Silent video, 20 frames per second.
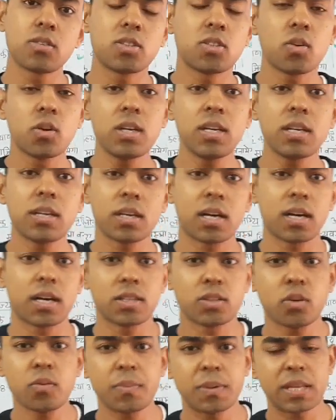जो ही
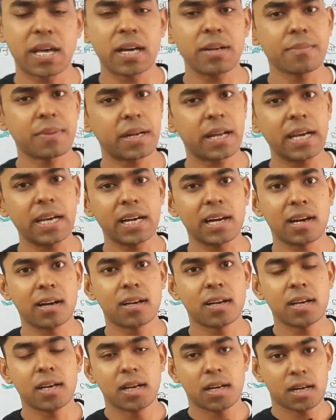जो विधान बनाएगा
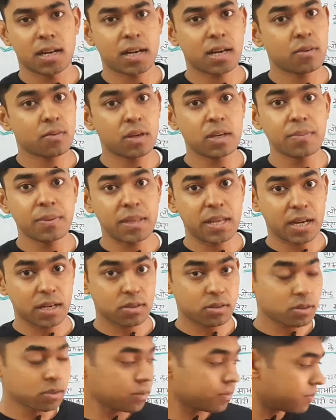अगर वही
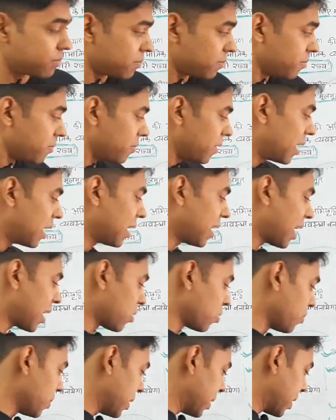विधान को लागू भी